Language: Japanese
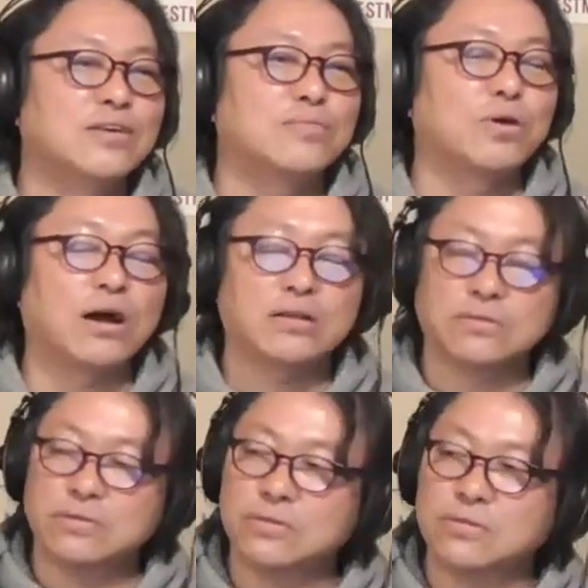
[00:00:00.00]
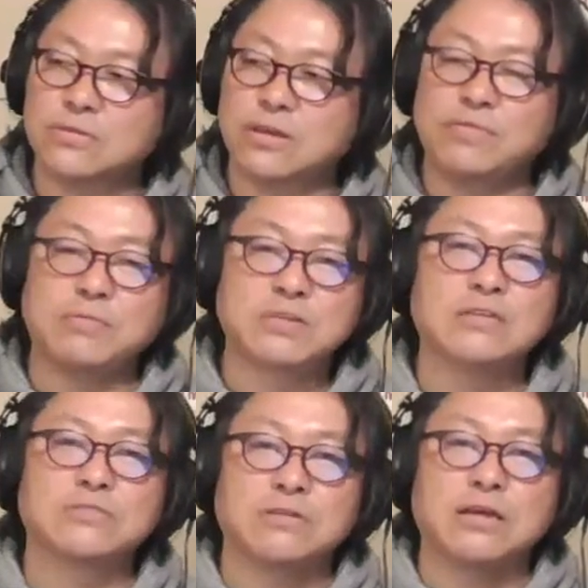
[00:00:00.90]
僕はあの FM
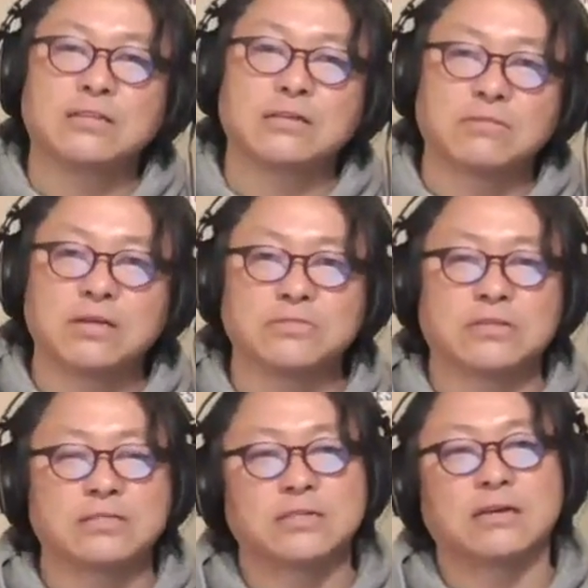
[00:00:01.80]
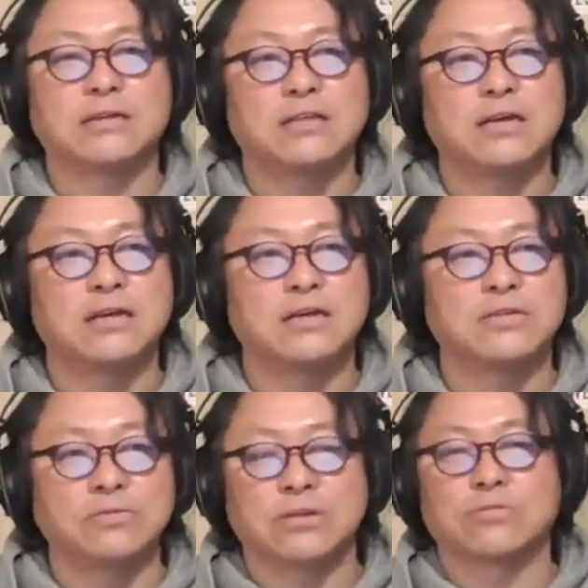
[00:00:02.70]
ギークというねインターネットラジオを立ち上げて
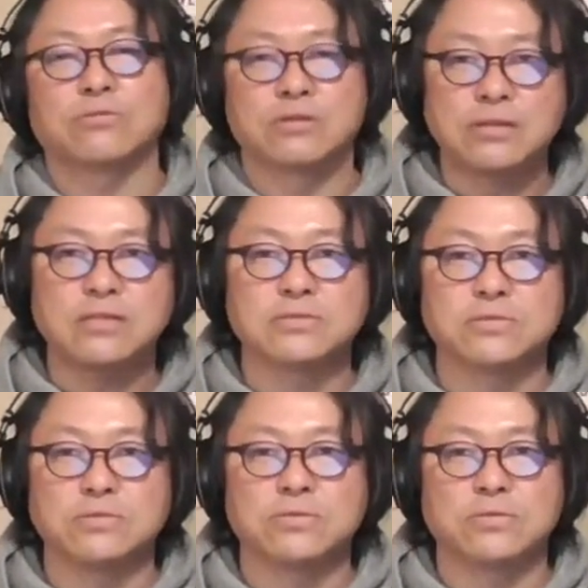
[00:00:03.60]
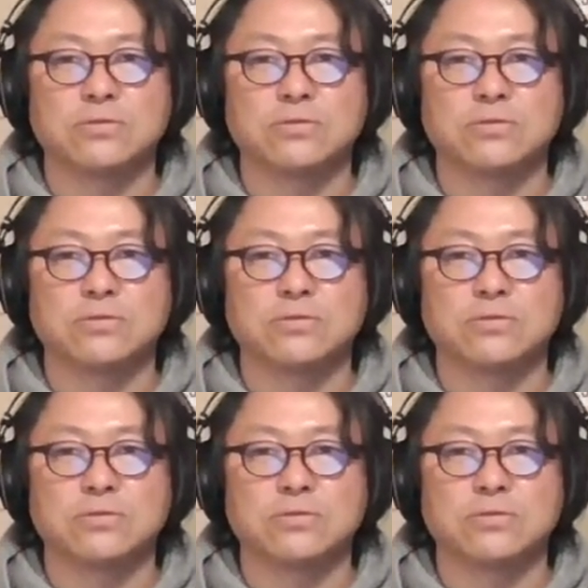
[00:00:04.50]
いろんなところでねその